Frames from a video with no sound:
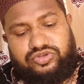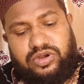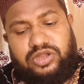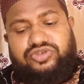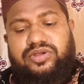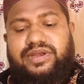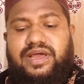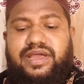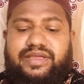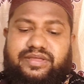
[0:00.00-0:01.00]
জলাশয়
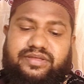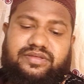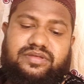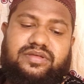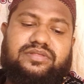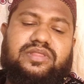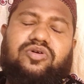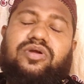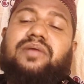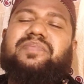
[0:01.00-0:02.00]
নাই
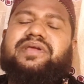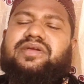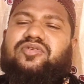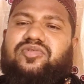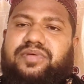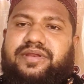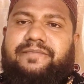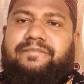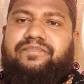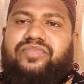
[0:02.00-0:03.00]
তখন আপনি কি করবেন
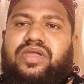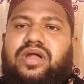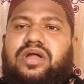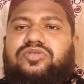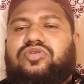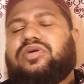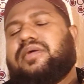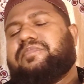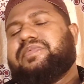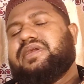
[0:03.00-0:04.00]
তখন
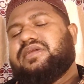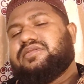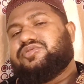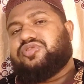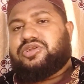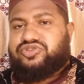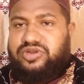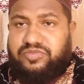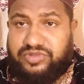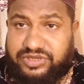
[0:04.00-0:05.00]
আপনি
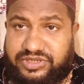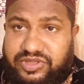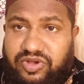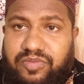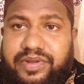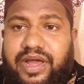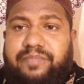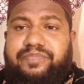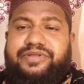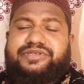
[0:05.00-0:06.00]
জলাশয়ের মধ্যে যেতে হবে না
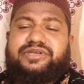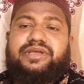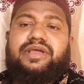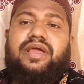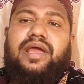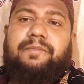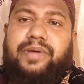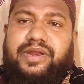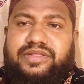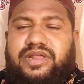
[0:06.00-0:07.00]
আপনি যে
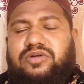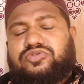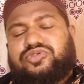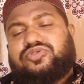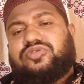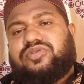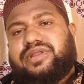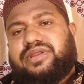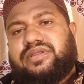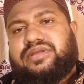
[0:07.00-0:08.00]
পানি দ্বারা গোসল
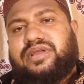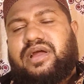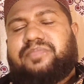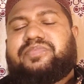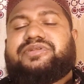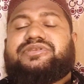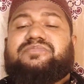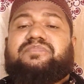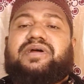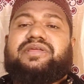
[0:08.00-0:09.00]
করেন আপনি যে
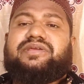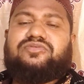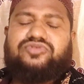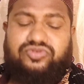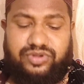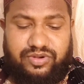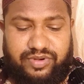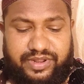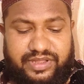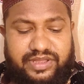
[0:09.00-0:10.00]
পানি ইউজ করেন
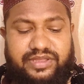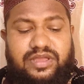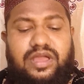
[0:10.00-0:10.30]
অনেকেই